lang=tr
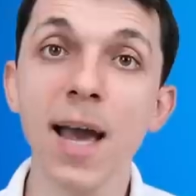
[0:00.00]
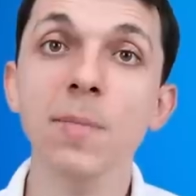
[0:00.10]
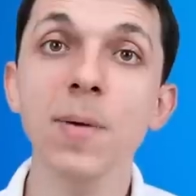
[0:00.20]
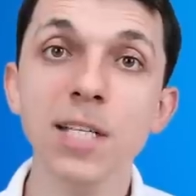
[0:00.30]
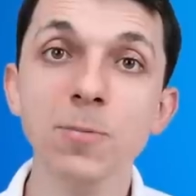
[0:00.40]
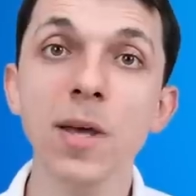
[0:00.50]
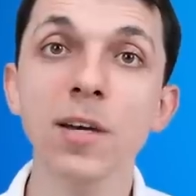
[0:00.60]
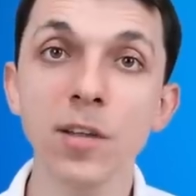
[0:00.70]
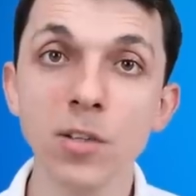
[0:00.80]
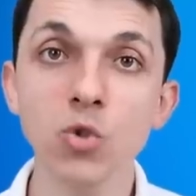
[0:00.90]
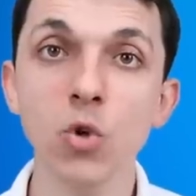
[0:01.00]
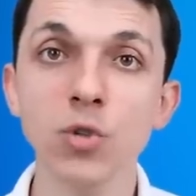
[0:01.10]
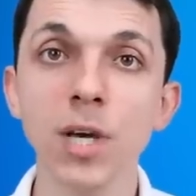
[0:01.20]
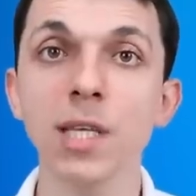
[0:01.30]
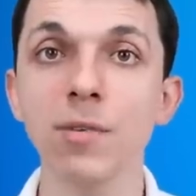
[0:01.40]
Eğer Best Buy kalıcı
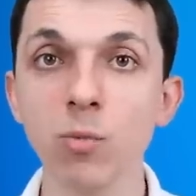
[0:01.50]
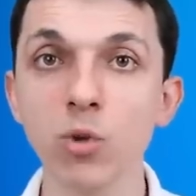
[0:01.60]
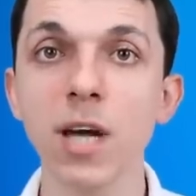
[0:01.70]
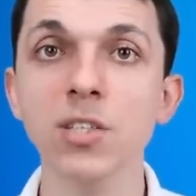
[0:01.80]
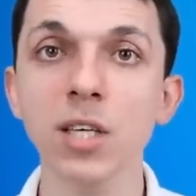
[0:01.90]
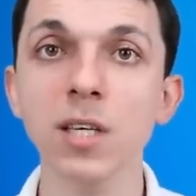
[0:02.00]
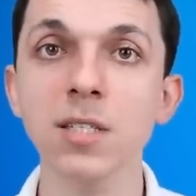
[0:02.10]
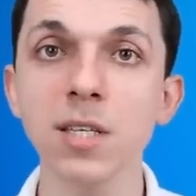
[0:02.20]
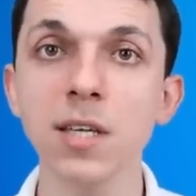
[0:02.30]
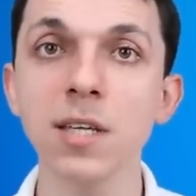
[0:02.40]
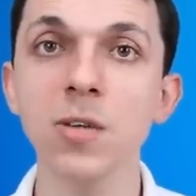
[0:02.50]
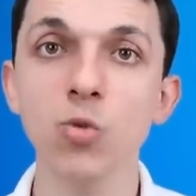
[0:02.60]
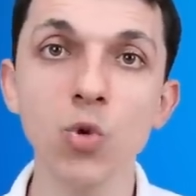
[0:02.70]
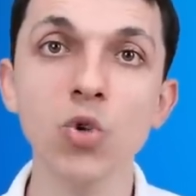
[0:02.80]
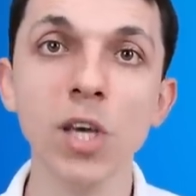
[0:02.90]
olsaydı ve bu
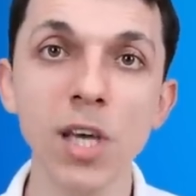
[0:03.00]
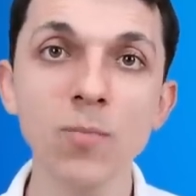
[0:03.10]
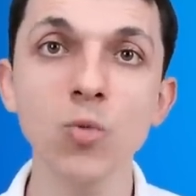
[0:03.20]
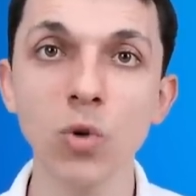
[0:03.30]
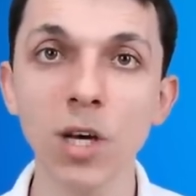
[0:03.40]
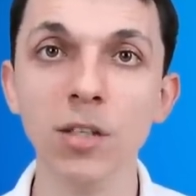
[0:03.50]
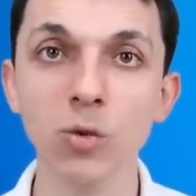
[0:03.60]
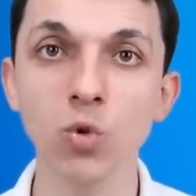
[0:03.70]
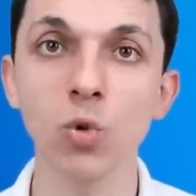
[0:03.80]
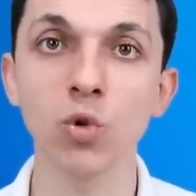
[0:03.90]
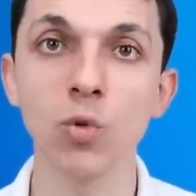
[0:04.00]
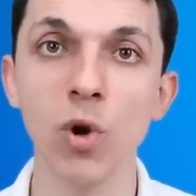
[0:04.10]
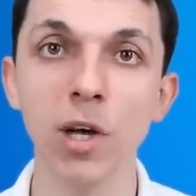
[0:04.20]
gerçekleşseydi Türkiye'ye en büyük katkısı olurdu